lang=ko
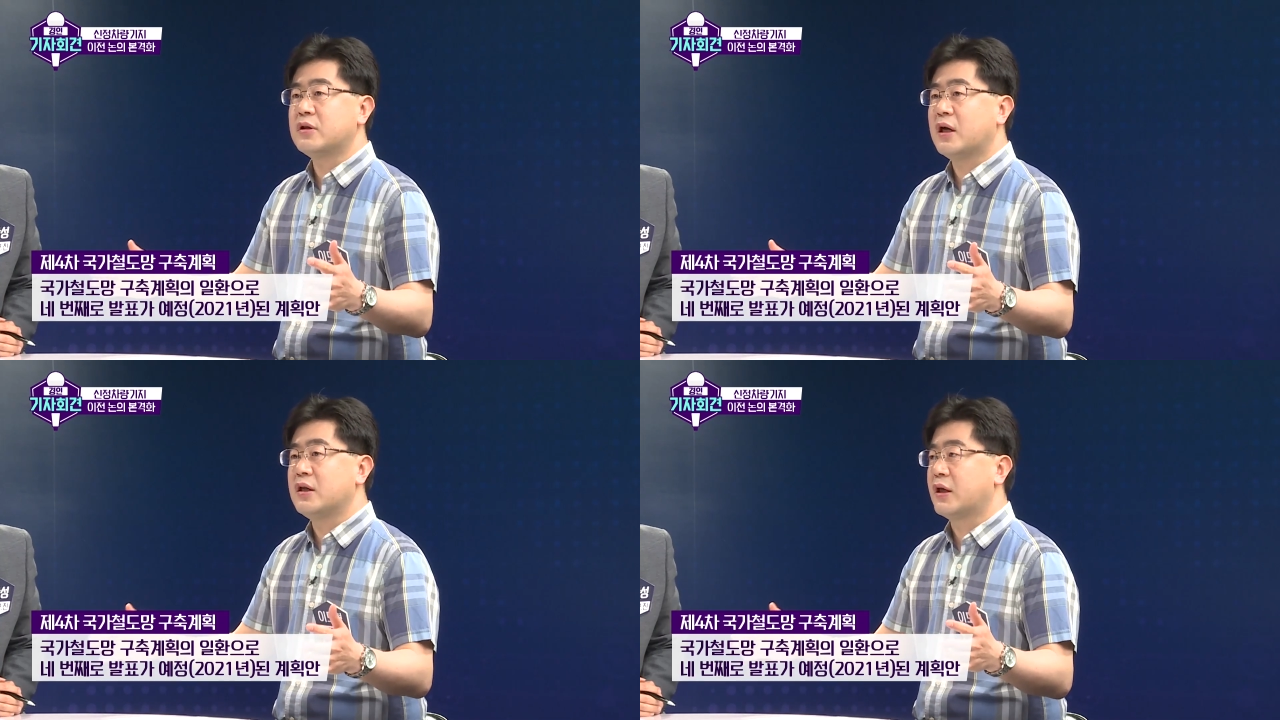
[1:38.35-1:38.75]

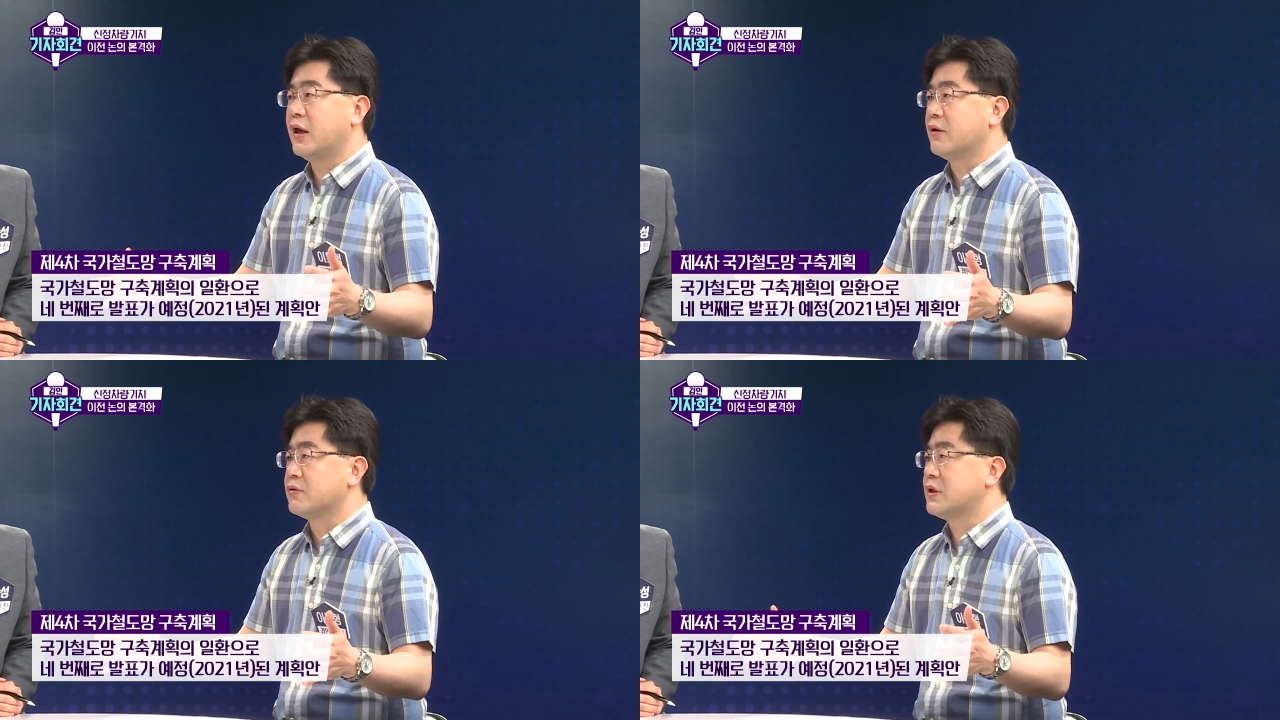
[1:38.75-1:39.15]
단위
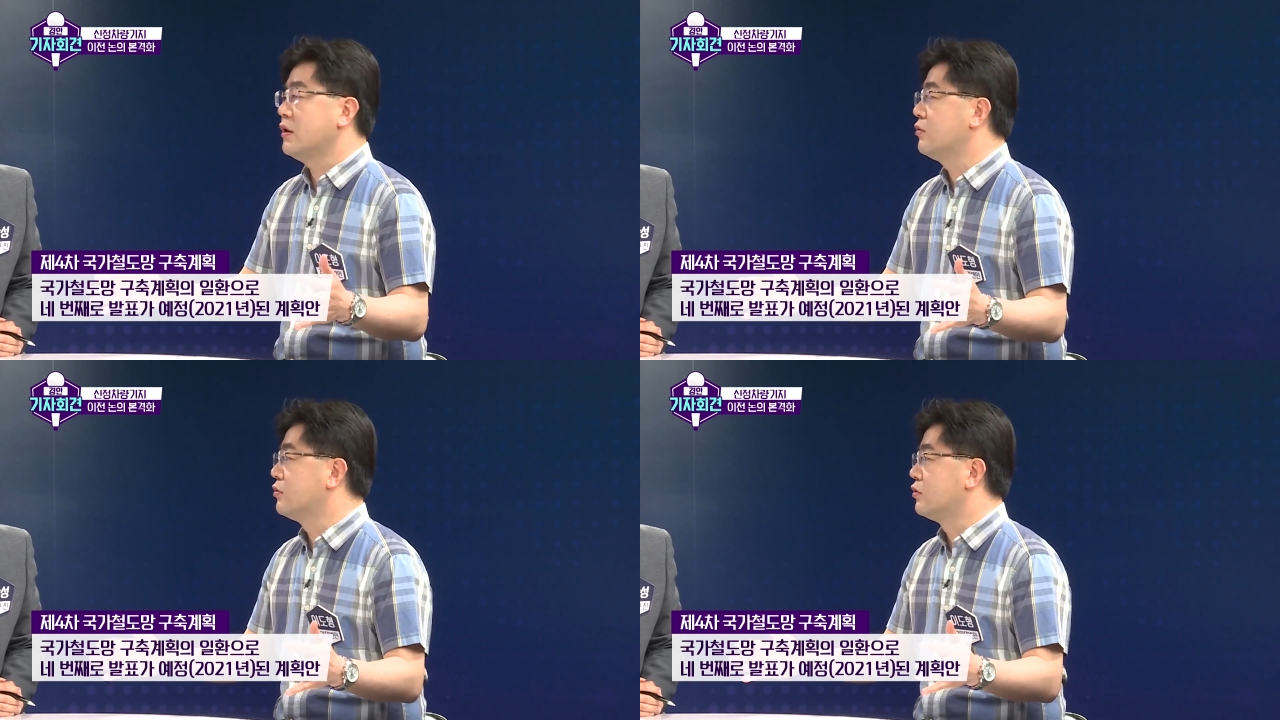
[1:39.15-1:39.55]
계획으로
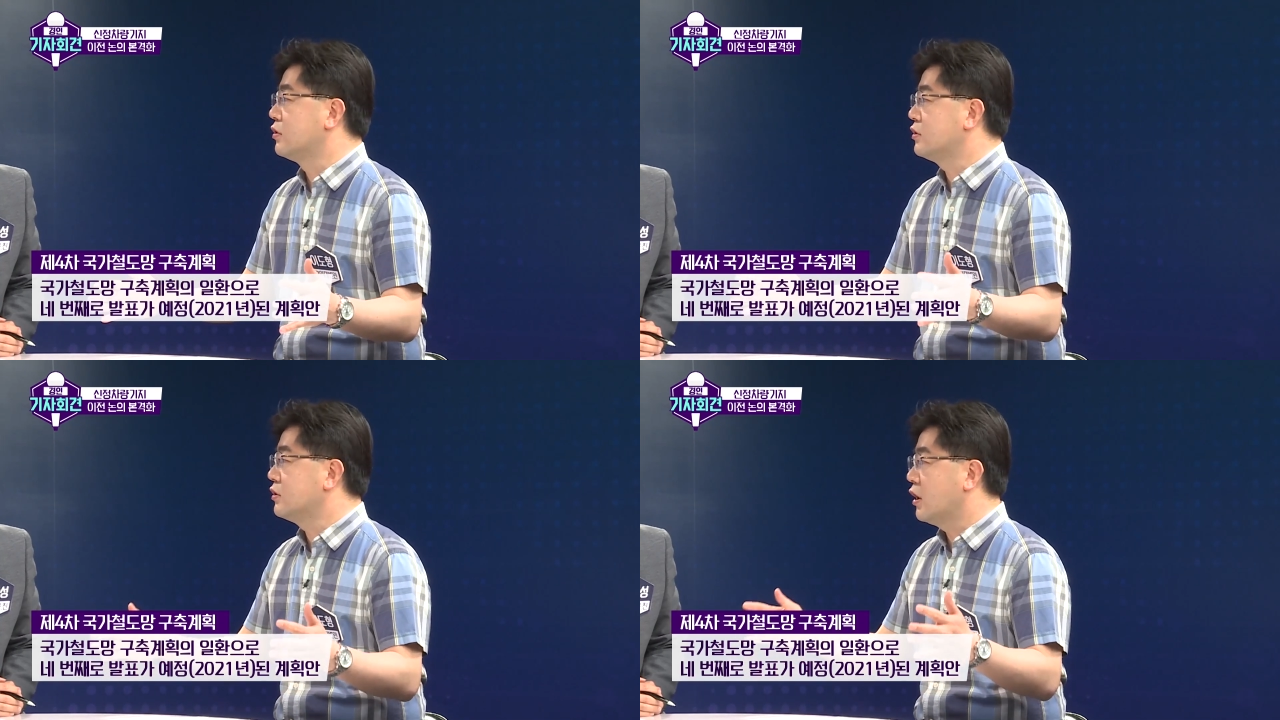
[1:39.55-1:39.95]
세우는
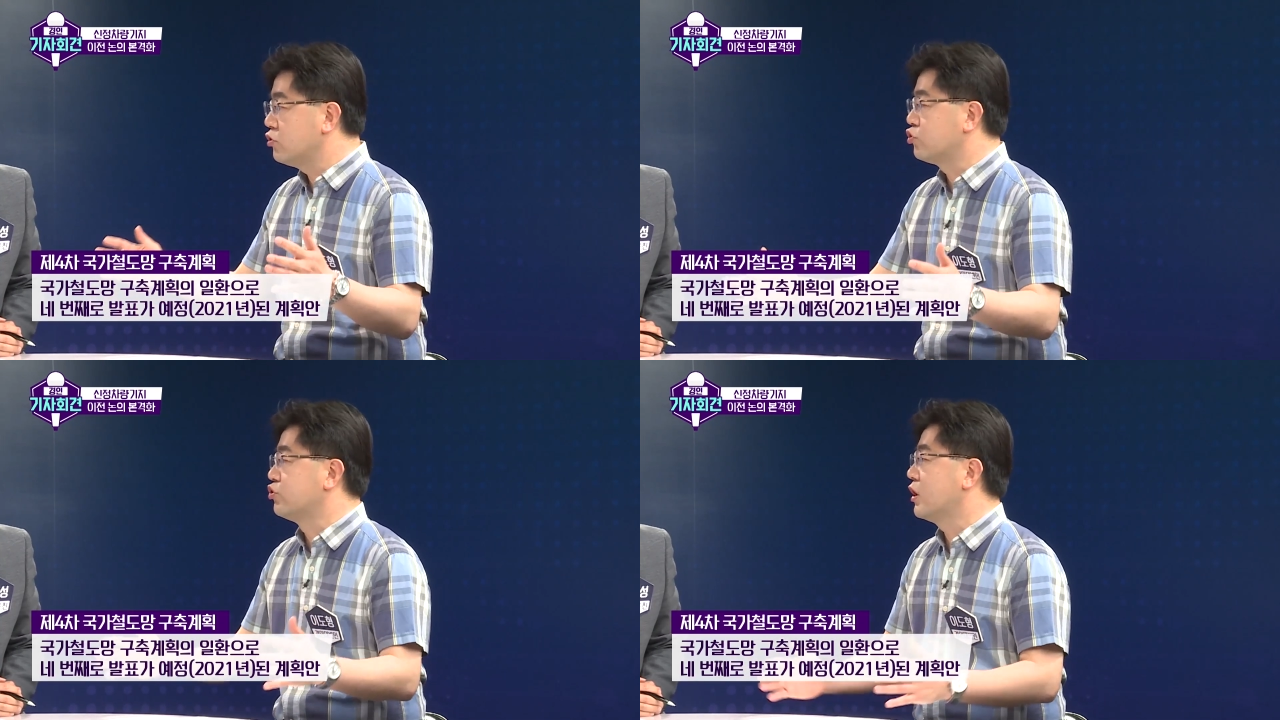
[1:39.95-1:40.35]
네,
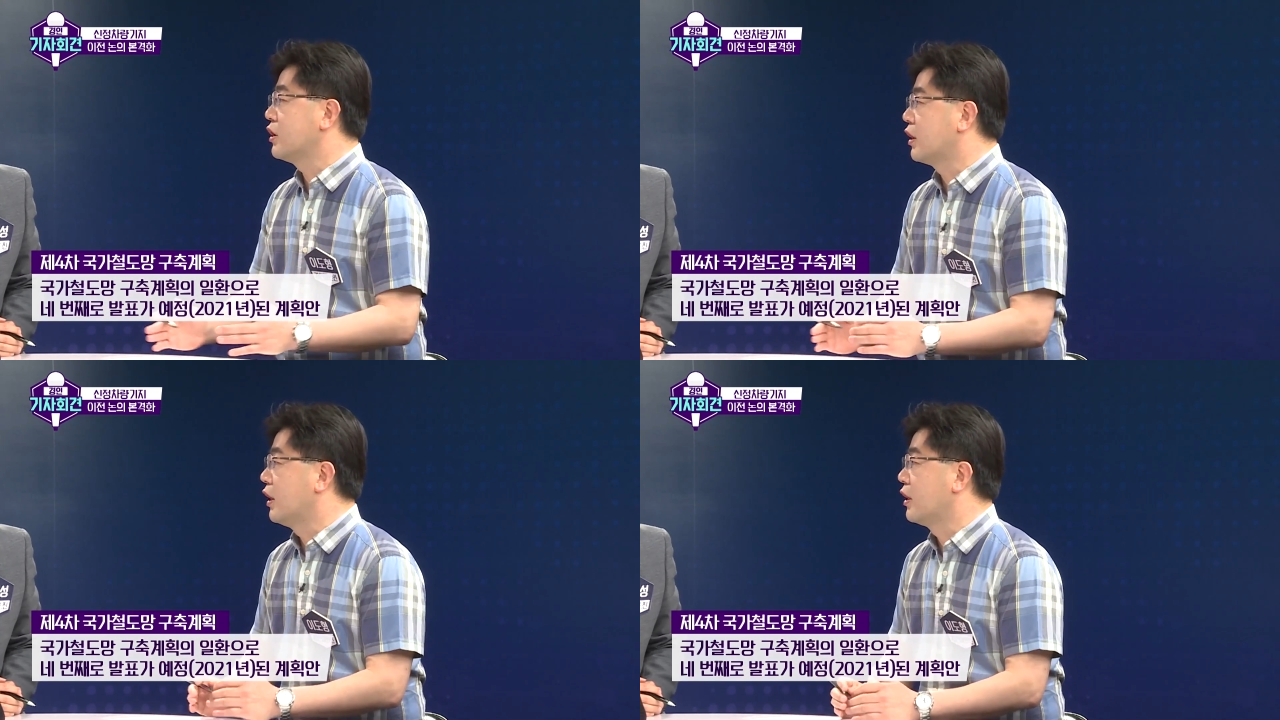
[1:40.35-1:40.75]
아주
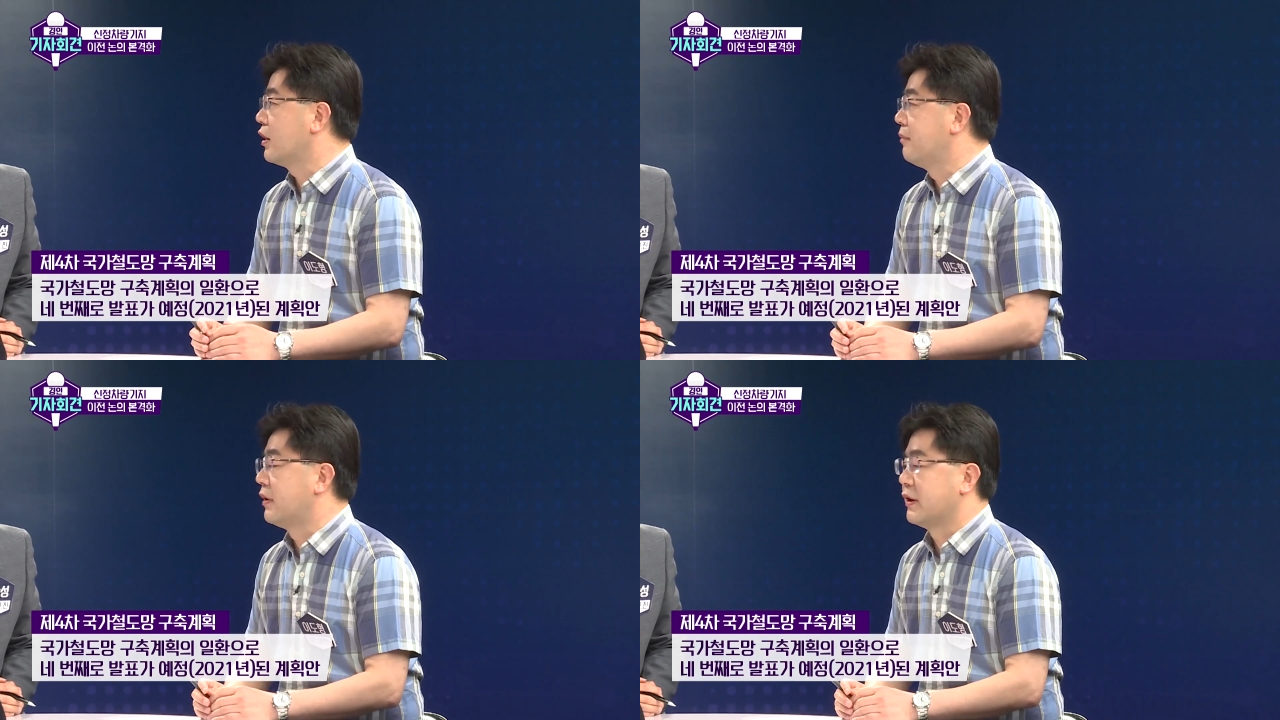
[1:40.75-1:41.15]
중장기
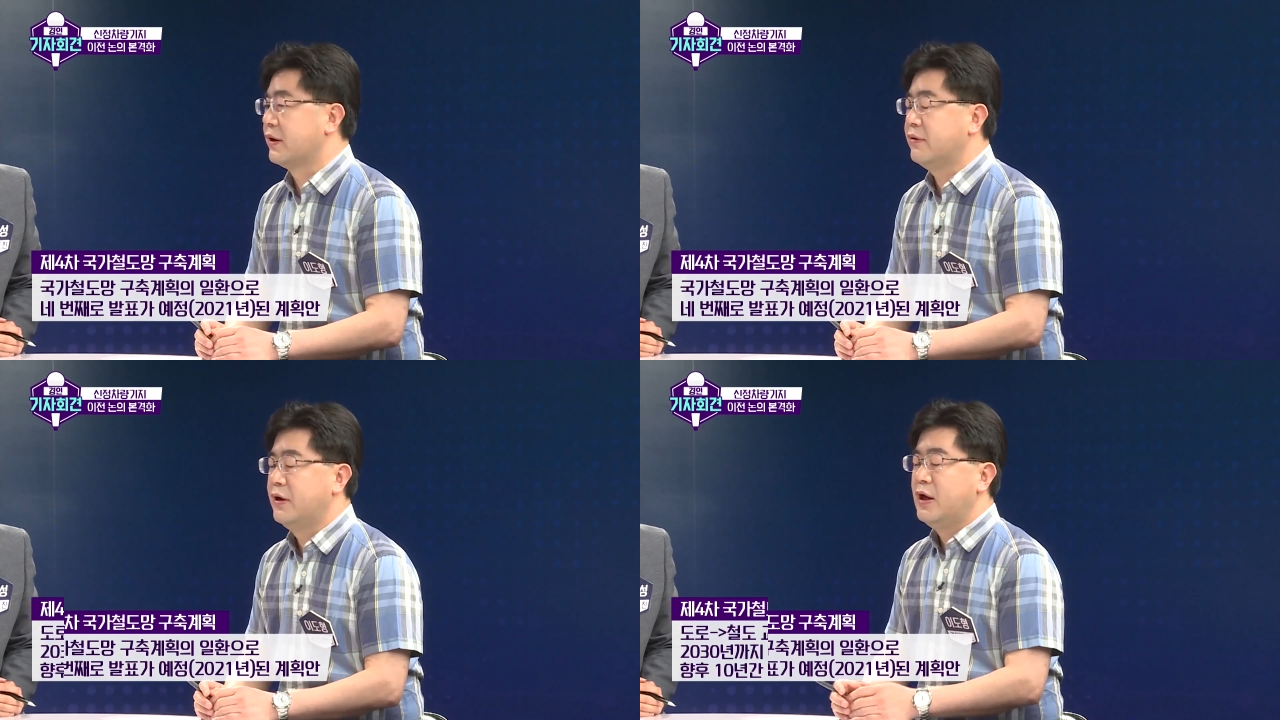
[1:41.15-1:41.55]
계획이란 네.
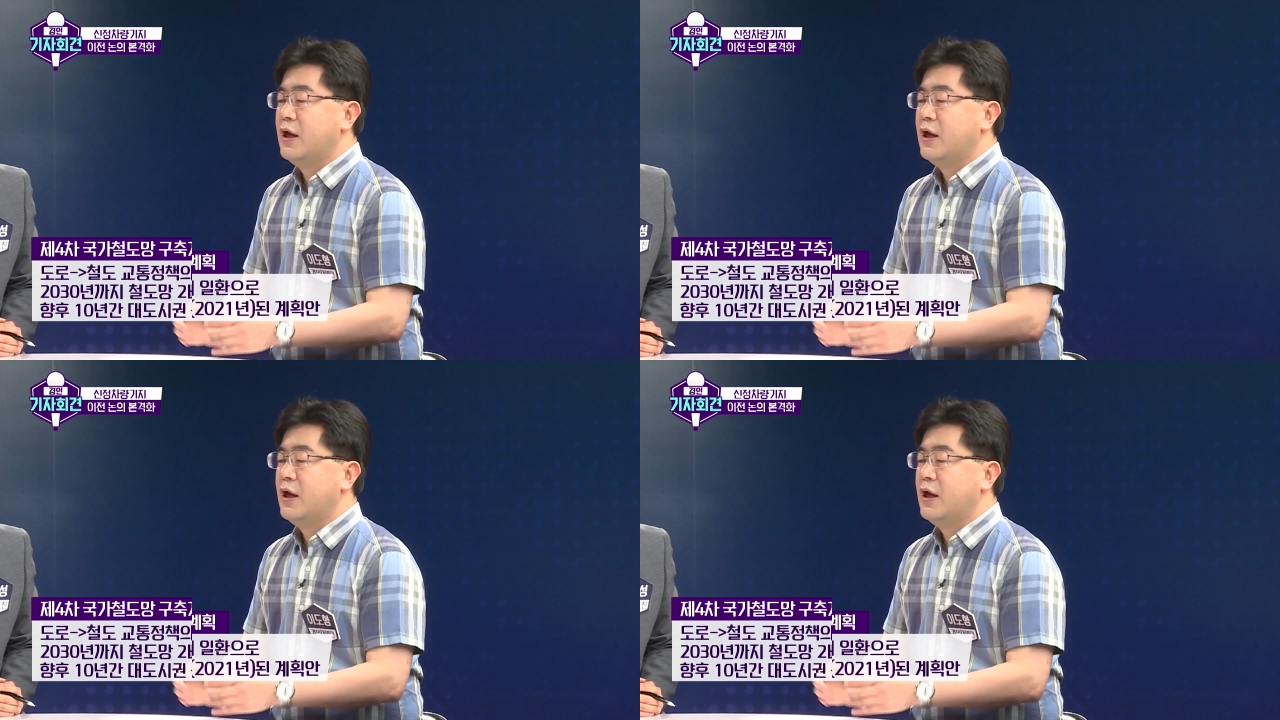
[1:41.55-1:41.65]
말이에요.